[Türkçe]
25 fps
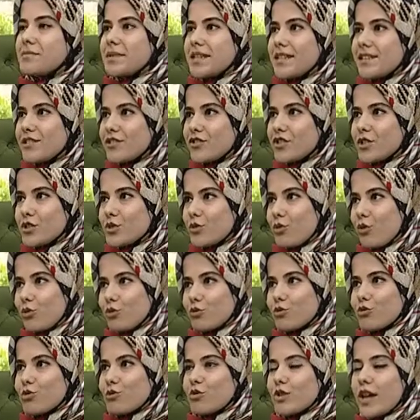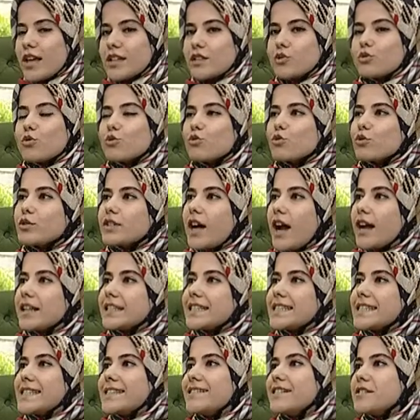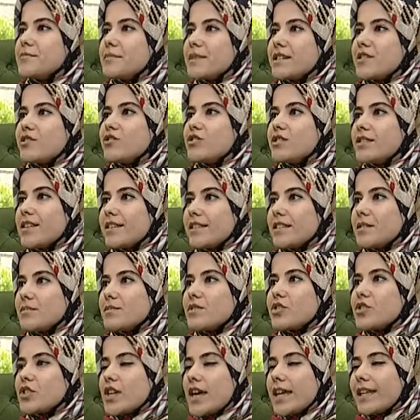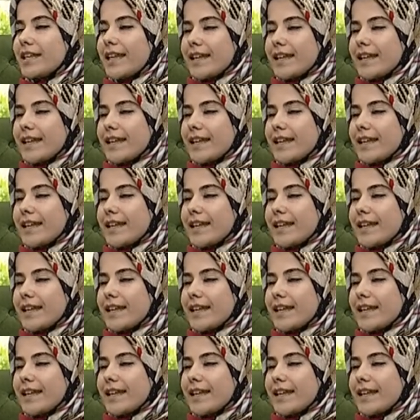bilincini konuşacağız. Çocuklarda sınır bilinci dediğimiz dediğimiz şey